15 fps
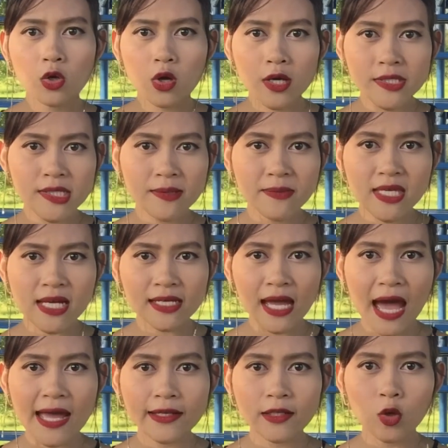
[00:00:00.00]
ก็จะมีอา
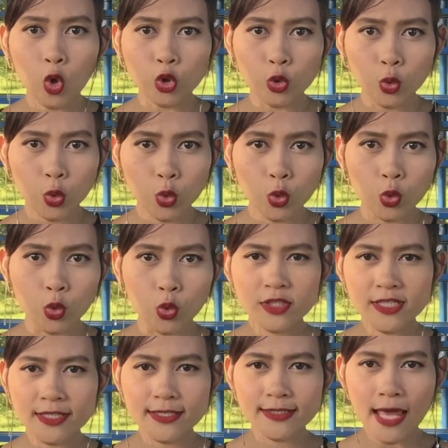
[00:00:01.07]
การหดหู่รู้
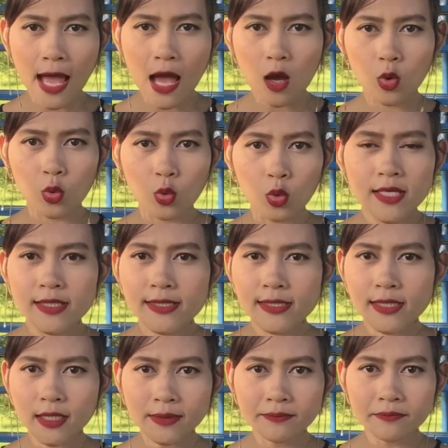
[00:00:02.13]
สึกเศร้า
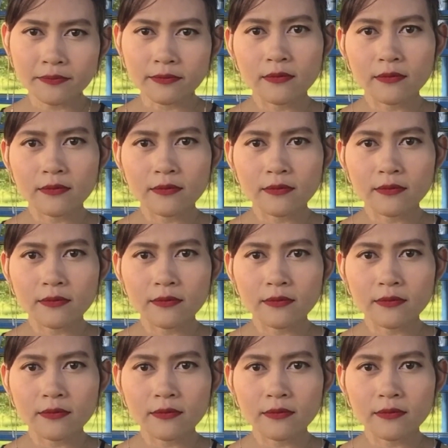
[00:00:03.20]
ซึม